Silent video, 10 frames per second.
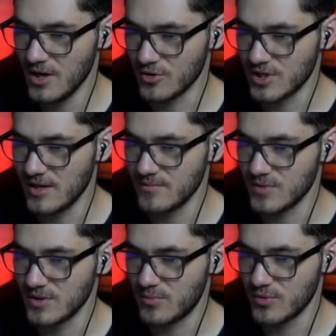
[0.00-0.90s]
O tyle
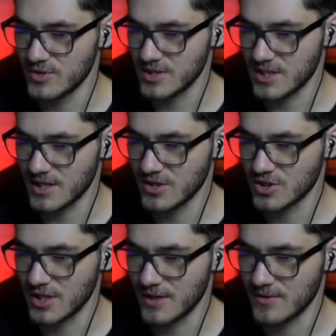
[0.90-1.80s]
e, plus jest taki,
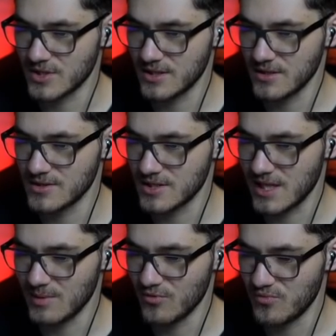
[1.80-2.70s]
że żaden ze
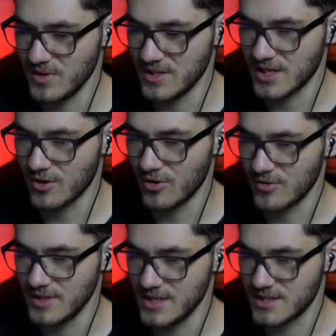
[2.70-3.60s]
slajmów mi tego
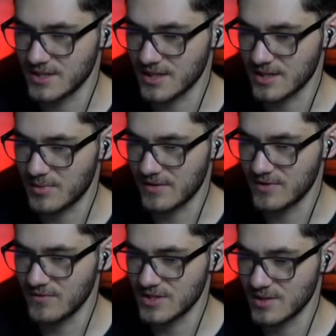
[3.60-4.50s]
nie zje tak
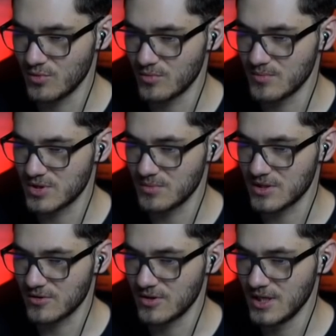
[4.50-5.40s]
naprawdę, więc ja mógłbym sobie
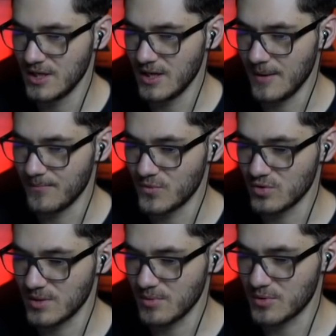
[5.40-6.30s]
to
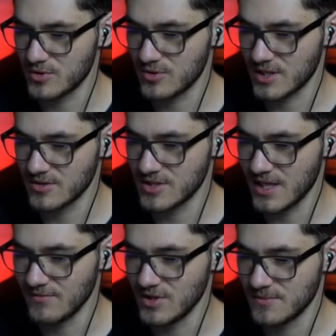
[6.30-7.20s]
tutaj po prostu tak
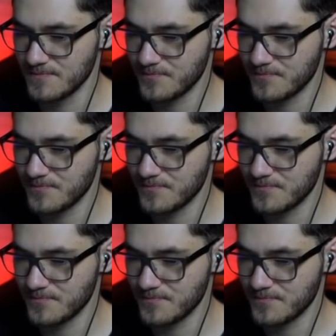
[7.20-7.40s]
zostawić.